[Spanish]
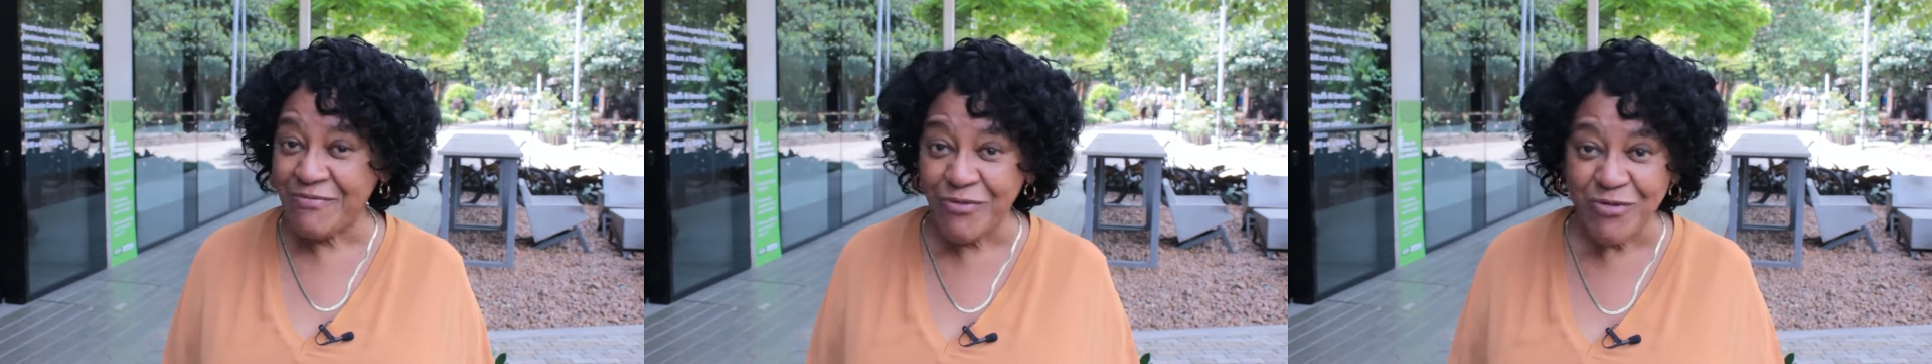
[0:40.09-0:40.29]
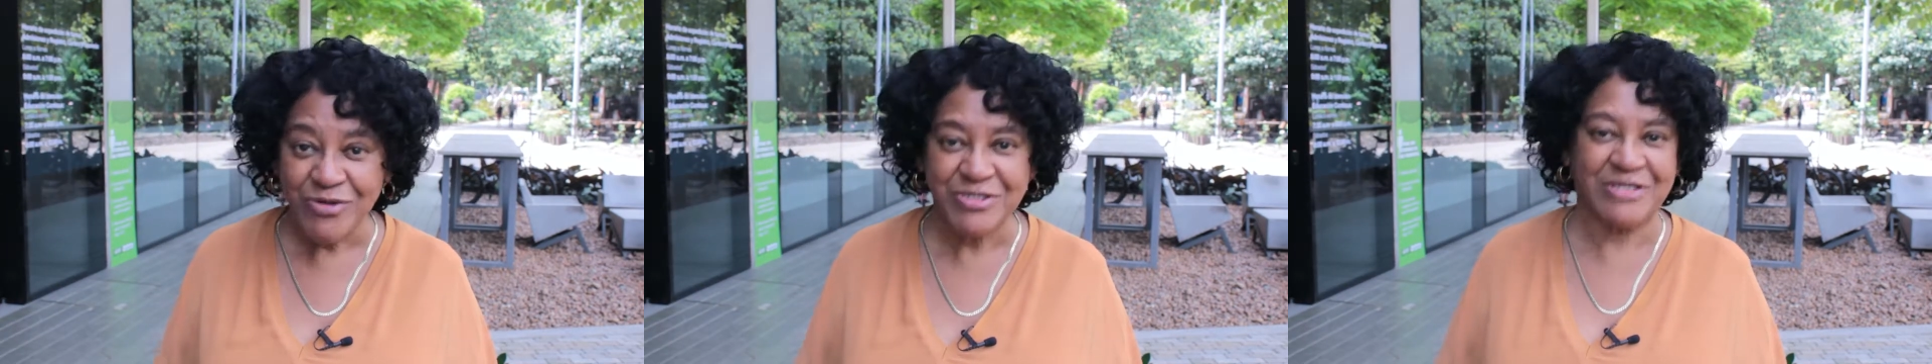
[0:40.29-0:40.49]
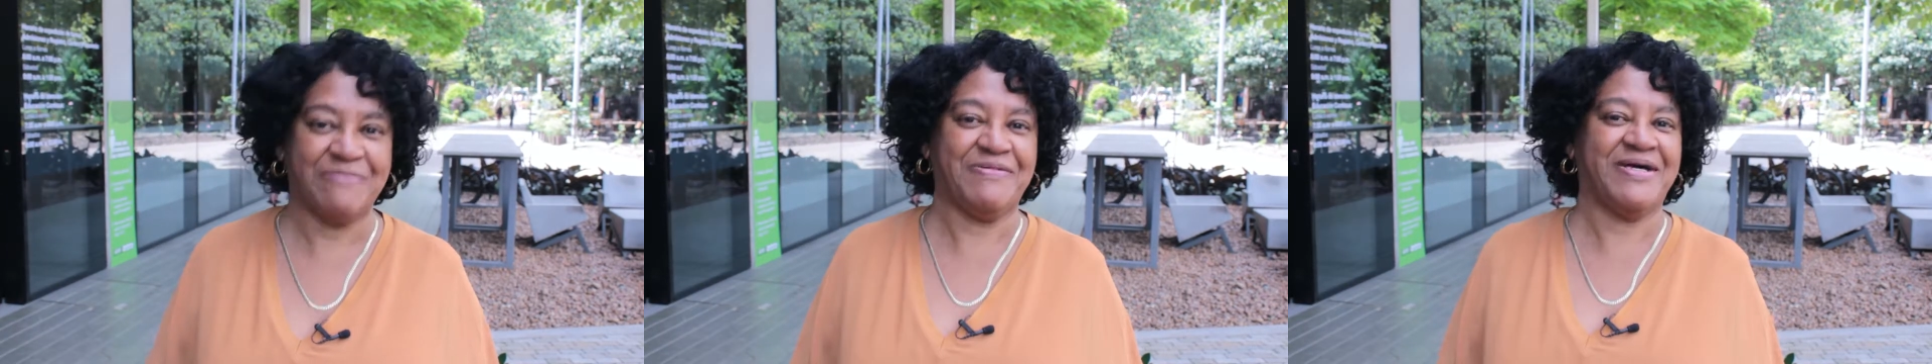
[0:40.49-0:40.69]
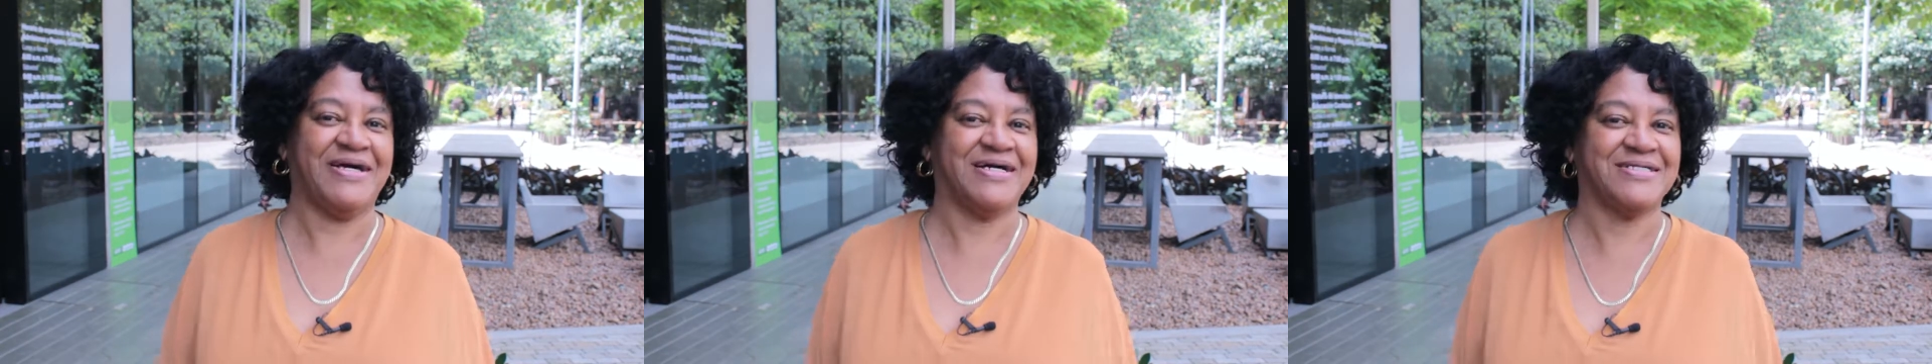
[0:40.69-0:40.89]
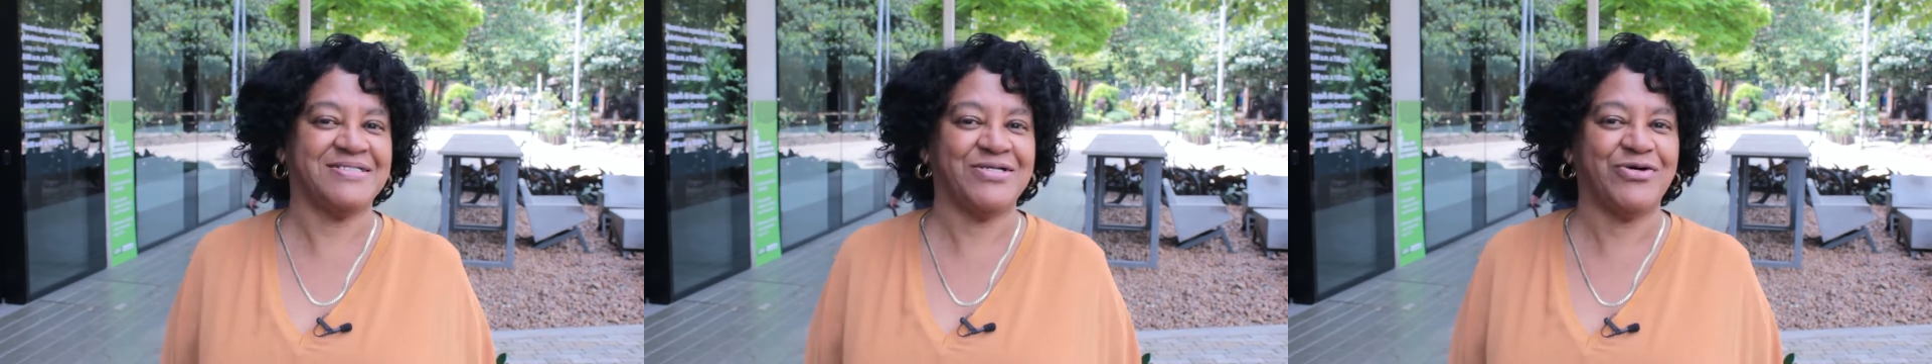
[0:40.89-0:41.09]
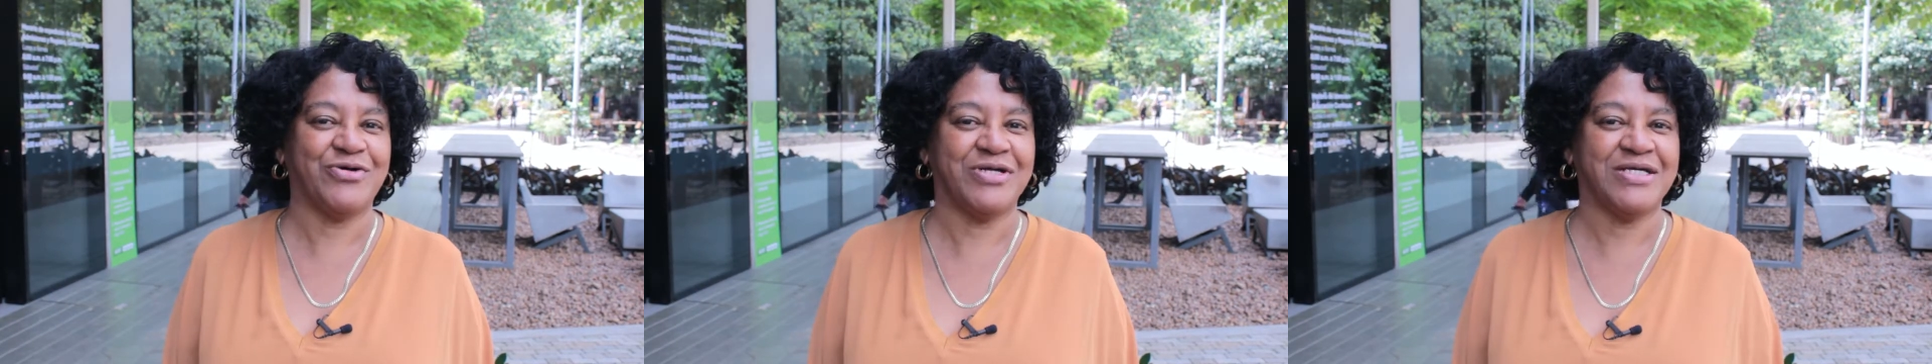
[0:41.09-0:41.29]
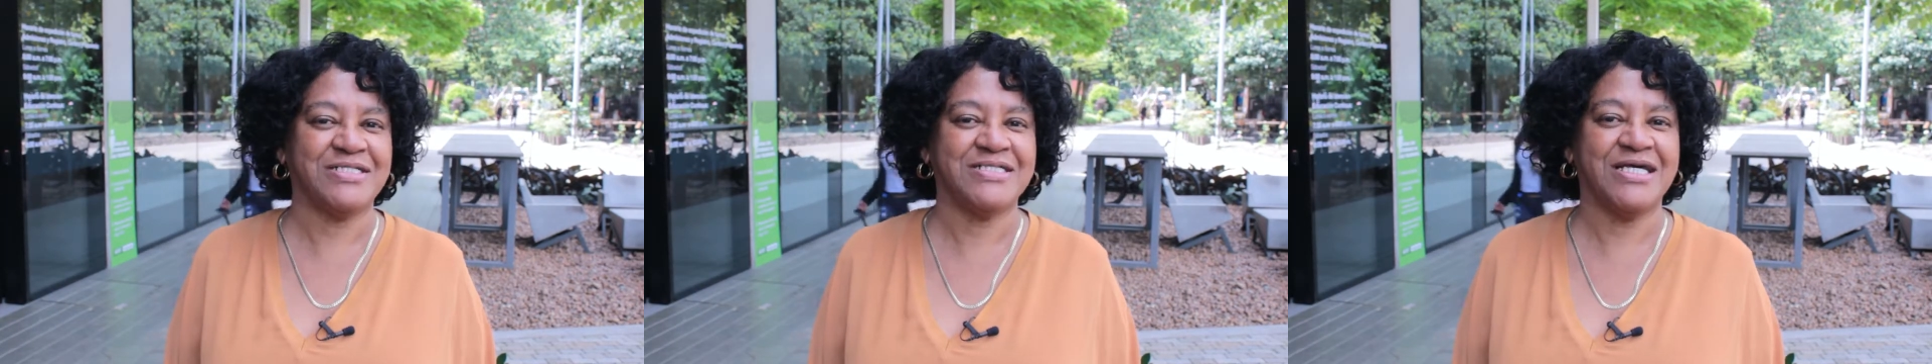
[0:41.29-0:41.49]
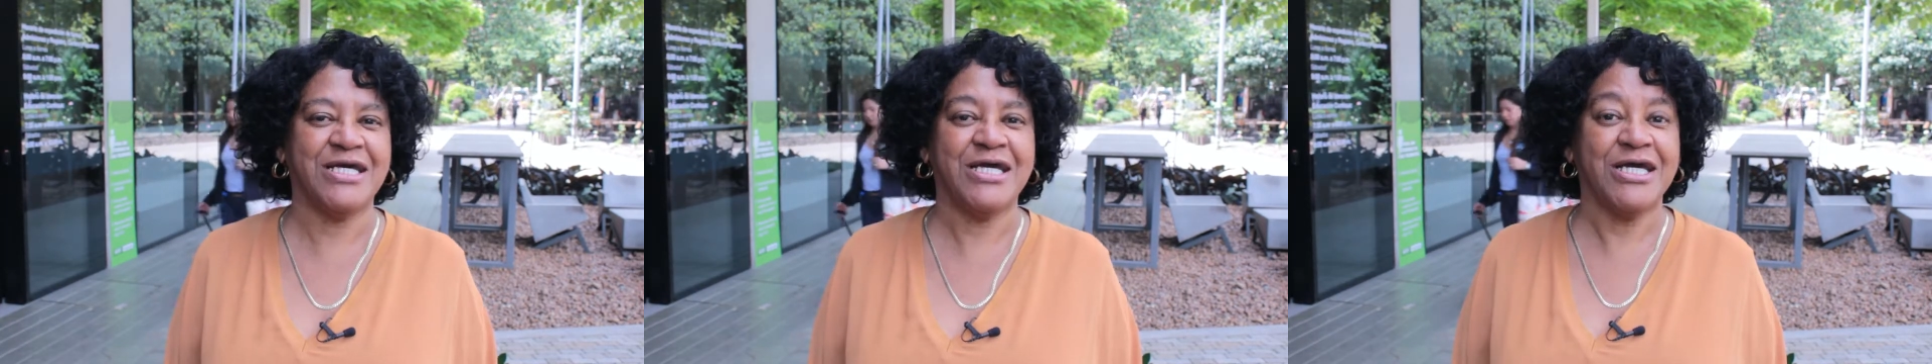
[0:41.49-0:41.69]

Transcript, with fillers: múltiples acciones